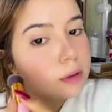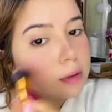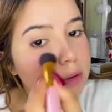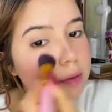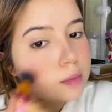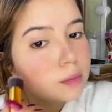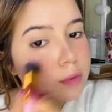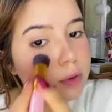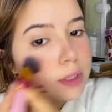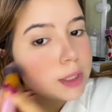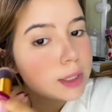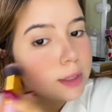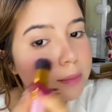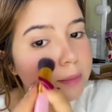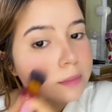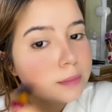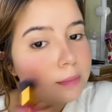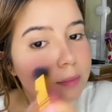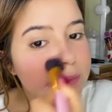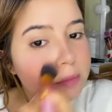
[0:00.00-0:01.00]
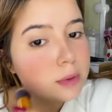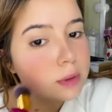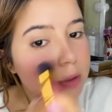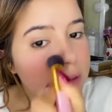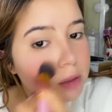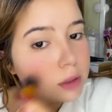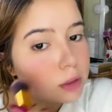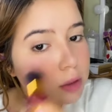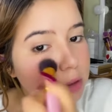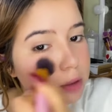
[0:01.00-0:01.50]
مهم
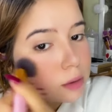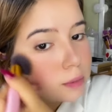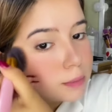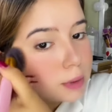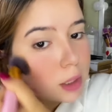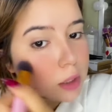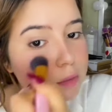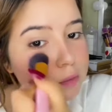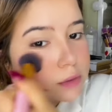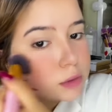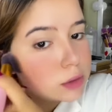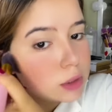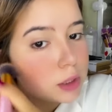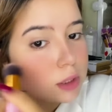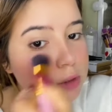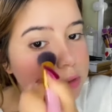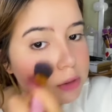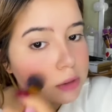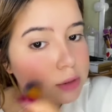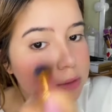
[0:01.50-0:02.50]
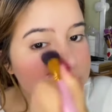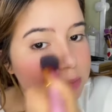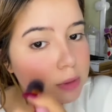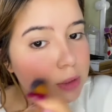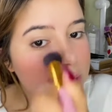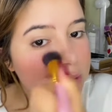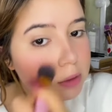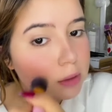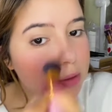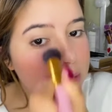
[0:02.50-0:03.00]
ما عرفتش علاش عجبني